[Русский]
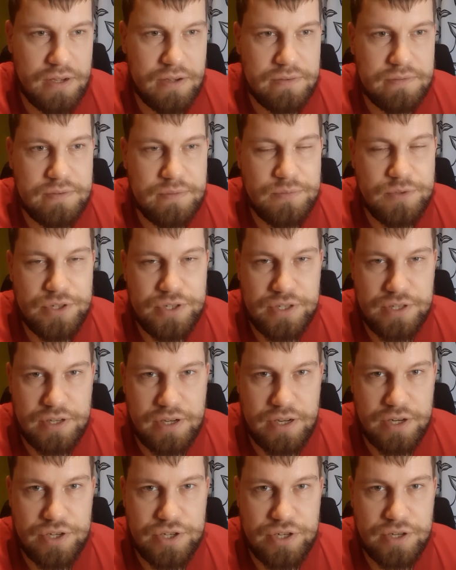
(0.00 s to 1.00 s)
вы можете,
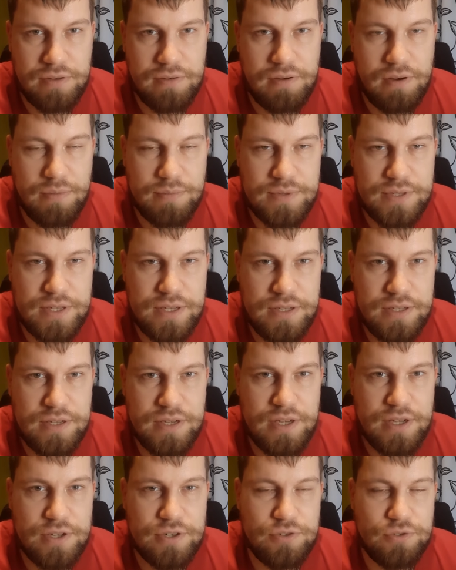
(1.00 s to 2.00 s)
конечно, человеку объяснить,
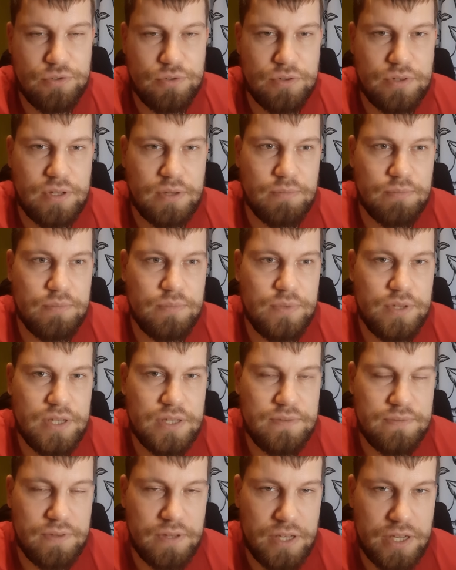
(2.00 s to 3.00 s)
что там
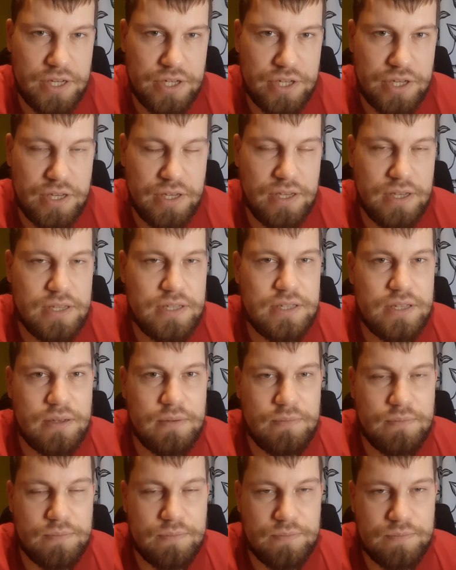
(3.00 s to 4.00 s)
есть флешки, есть
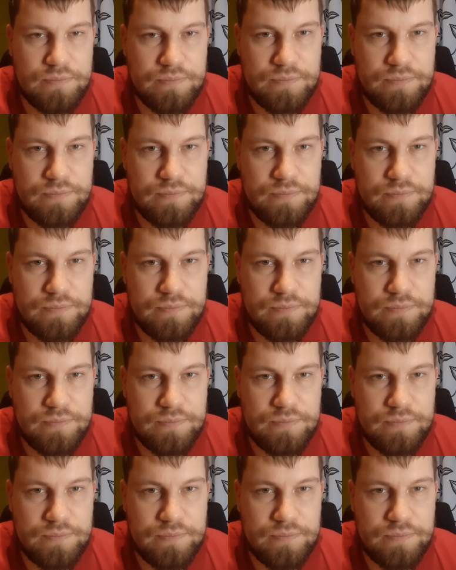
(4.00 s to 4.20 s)
там